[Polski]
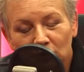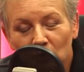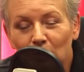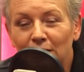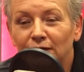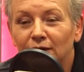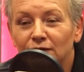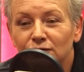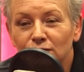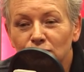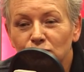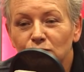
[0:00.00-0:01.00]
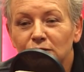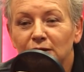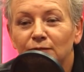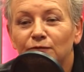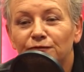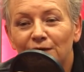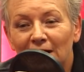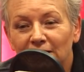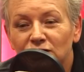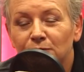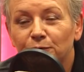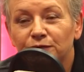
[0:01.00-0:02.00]
Dokładnie. W związku z tym
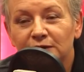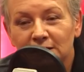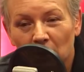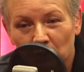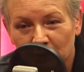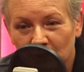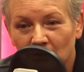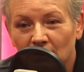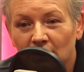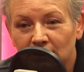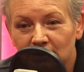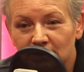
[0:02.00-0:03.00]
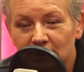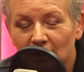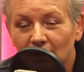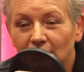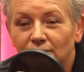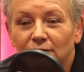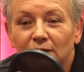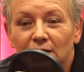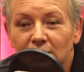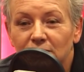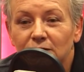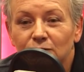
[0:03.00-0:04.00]
fakt, że powstała ta koalicja
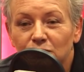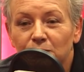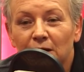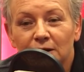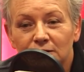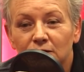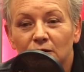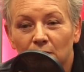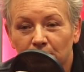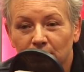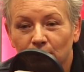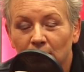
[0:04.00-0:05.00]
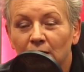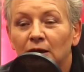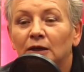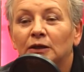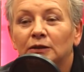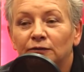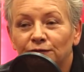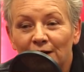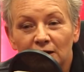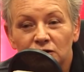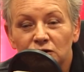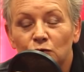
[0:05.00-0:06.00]
jest czymś bardzo dobrym.
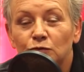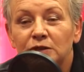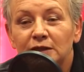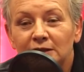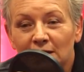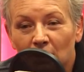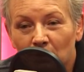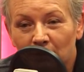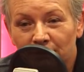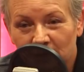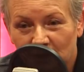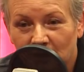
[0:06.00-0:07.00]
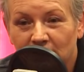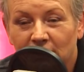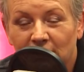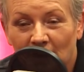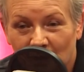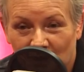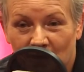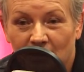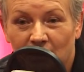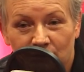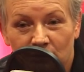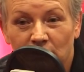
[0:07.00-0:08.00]
Fakt, że uzyskała wynik taki,
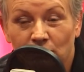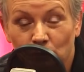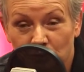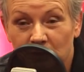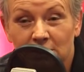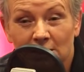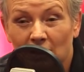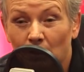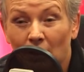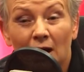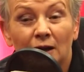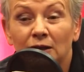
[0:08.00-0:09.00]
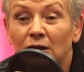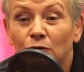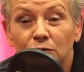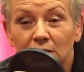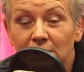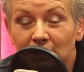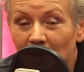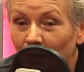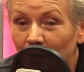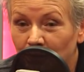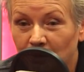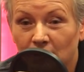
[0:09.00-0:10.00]
jaki by uzyskała, a nie
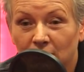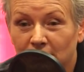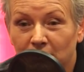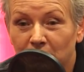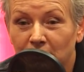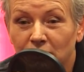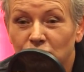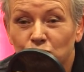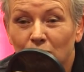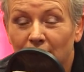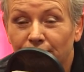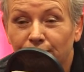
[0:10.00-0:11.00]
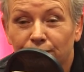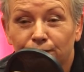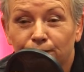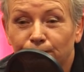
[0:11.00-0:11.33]
uzyskałaby go, gdyby szła w